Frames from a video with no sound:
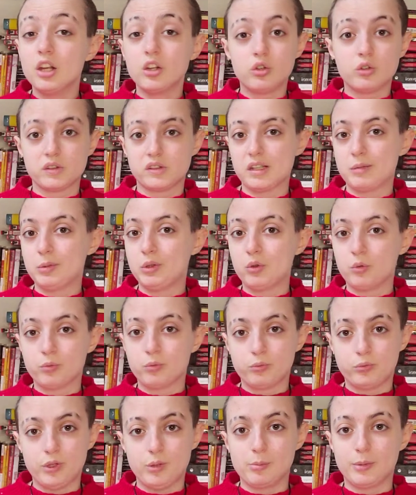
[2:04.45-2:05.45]
Non siamo in un
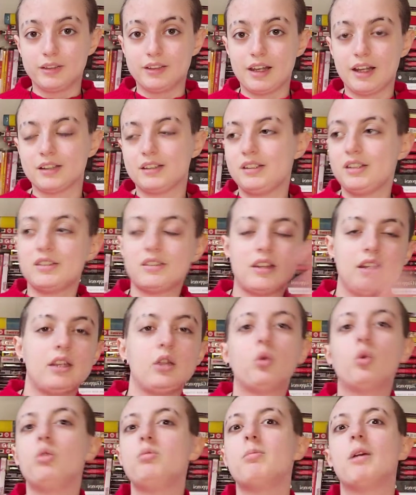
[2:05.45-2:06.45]
film della Disney
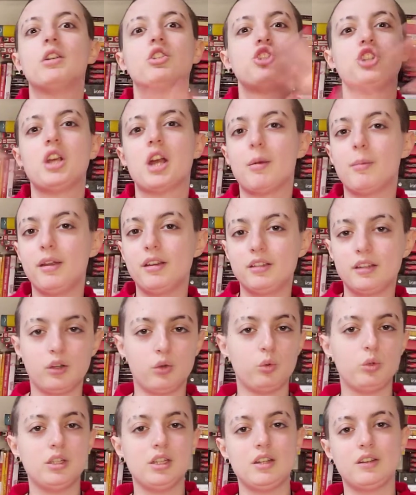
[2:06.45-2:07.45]
in cui magicamente
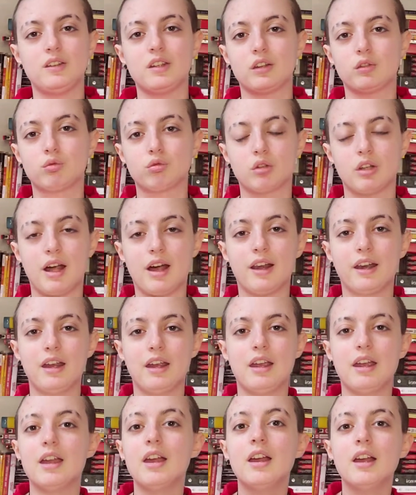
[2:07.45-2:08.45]
lui inizia a
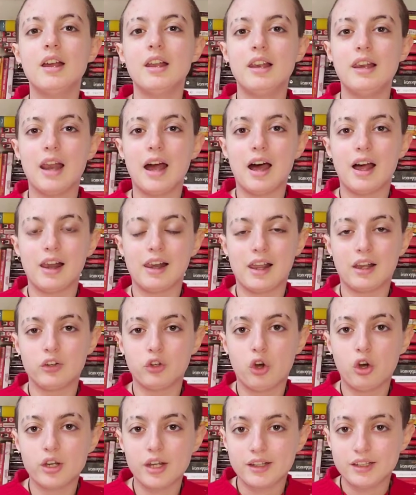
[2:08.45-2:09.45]
suonare la, la
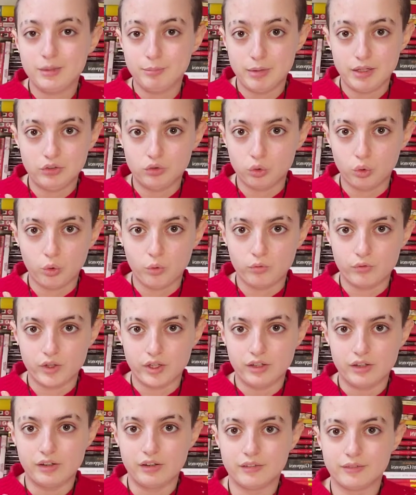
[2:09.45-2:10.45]
nona di
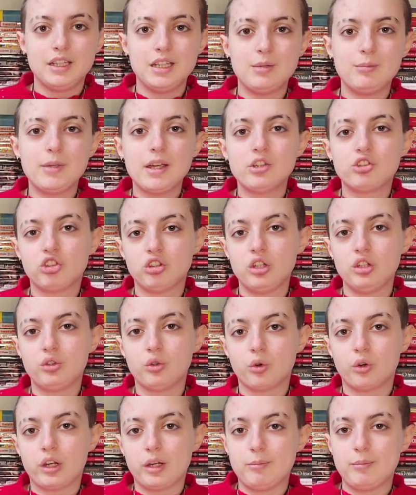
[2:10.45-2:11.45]
Beethoven. I miei
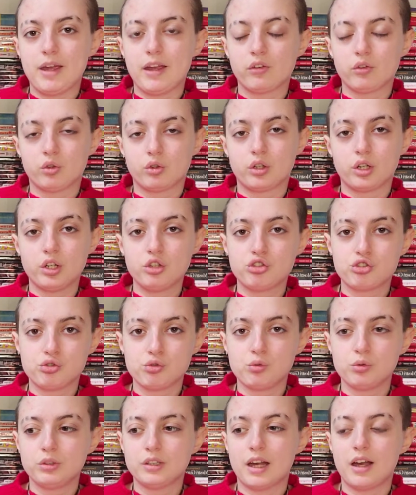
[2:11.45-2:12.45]
genitori mi hanno
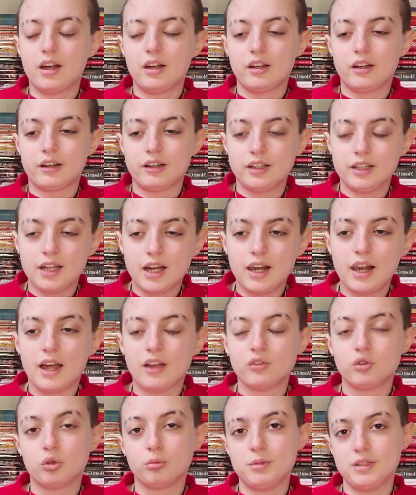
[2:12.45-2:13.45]
cresciuta
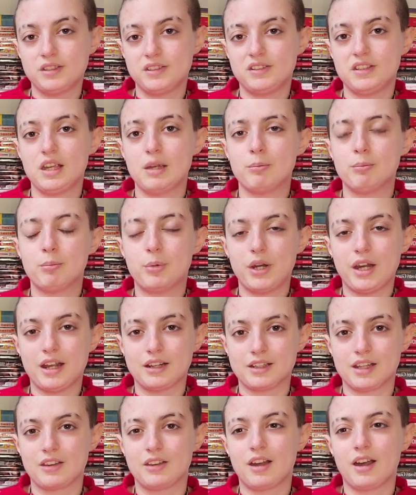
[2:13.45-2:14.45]
regalandomi sempre a
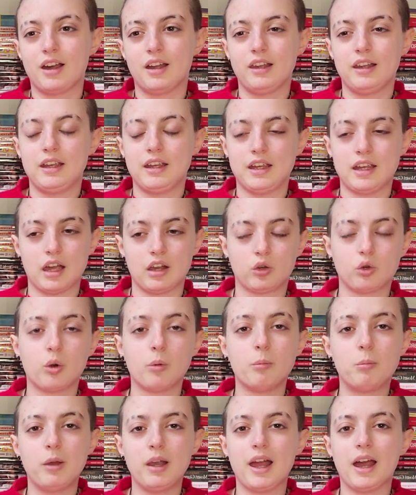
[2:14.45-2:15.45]
Natale e al
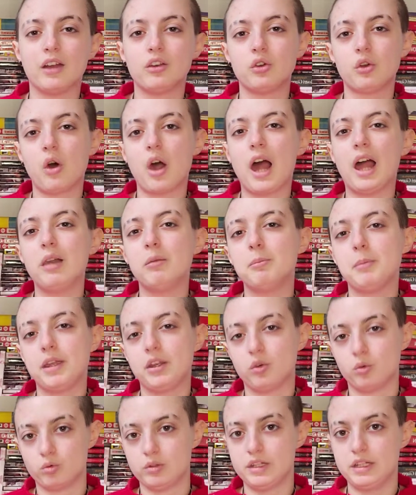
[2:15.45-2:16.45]
compleanno
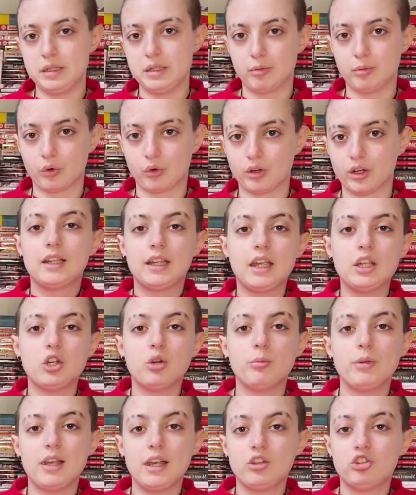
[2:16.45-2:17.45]
almeno un libro che io
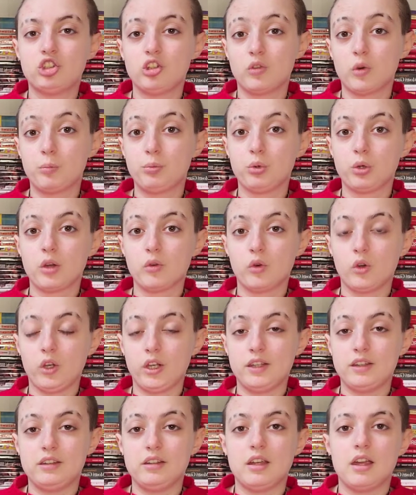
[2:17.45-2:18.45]
mi leggevo più che
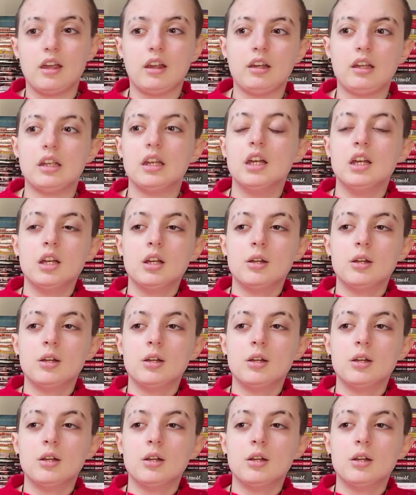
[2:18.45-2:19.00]
volentieri.